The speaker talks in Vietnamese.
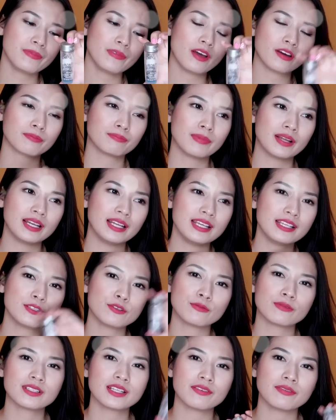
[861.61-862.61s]
đợt mà Ly
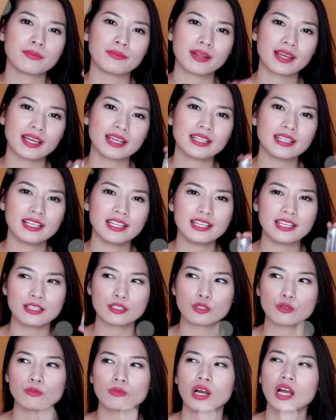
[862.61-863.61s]
dùng cái sản phẩm này thì Ly
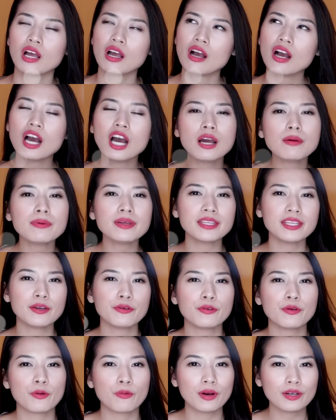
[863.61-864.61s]
dùng hơi bị
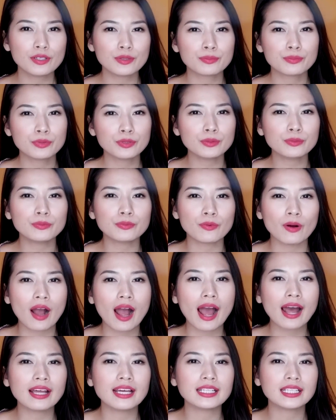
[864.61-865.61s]
nhiều đồ waterproof
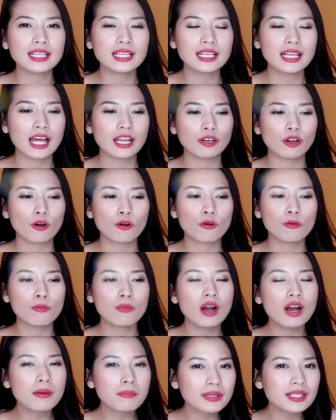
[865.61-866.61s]
quá Thế nên là nó cũng
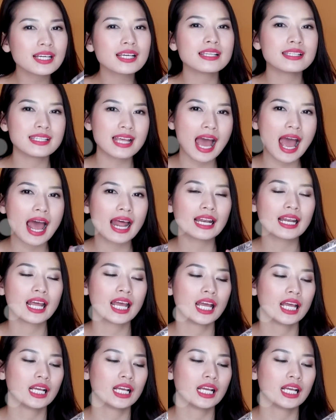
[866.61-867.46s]
hơi mất thời gian